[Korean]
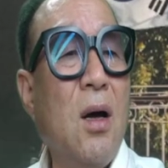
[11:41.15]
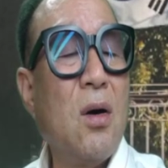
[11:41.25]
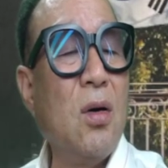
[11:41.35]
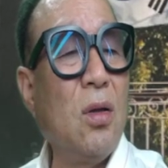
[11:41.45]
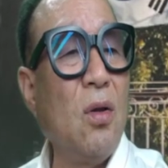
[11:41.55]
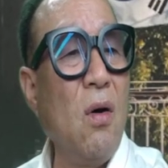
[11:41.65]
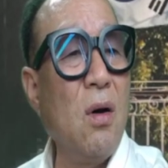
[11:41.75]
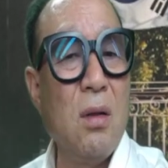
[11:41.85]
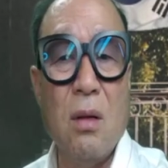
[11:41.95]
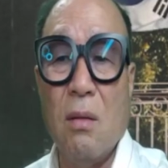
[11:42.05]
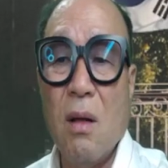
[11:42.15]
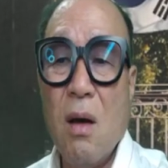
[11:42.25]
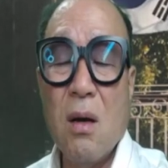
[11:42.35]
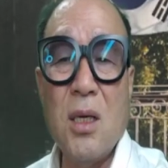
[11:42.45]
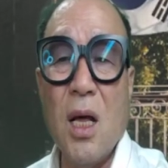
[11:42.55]
그 똥은
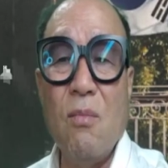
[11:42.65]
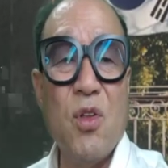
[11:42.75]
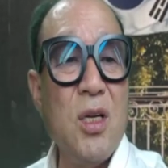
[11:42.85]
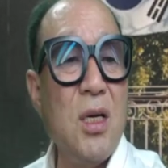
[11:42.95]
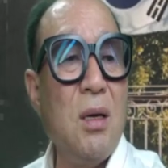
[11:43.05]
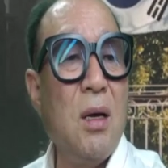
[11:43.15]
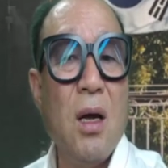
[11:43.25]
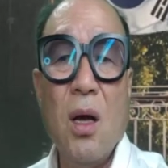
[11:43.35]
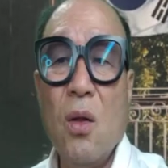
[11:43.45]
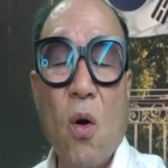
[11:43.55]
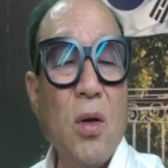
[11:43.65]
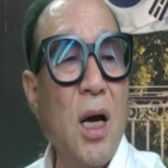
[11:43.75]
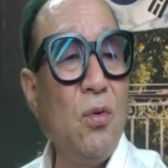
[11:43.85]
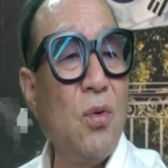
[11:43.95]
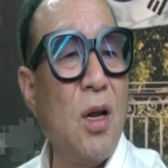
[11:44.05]
이 사람들이
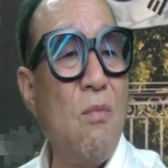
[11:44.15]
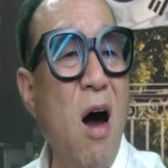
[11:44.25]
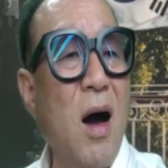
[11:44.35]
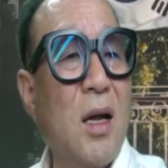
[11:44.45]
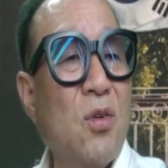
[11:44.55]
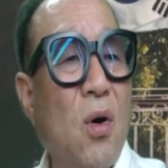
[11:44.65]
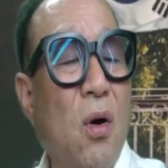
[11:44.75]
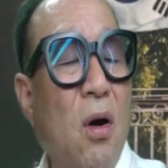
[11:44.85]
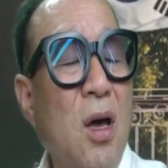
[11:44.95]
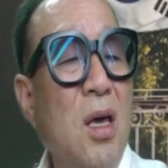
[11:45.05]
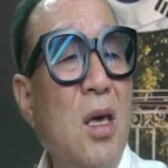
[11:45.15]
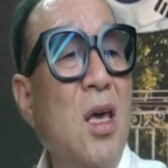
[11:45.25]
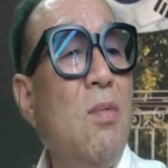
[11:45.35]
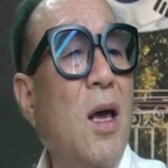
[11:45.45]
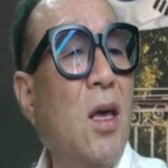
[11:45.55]
농장주들이 모아가지고
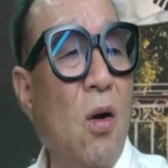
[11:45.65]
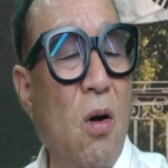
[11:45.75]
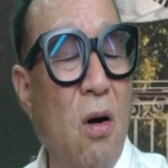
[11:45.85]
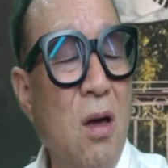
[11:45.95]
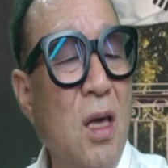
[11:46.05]
200kg,